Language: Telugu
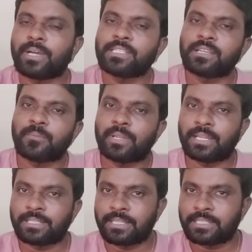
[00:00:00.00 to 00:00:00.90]
మాజీ
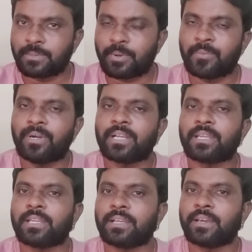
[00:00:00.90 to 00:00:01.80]
ఎమ్మెల్యే జేసీ
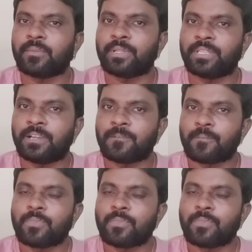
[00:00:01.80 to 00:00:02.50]
ప్రభాకర్ రెడ్డి గారి మధ్య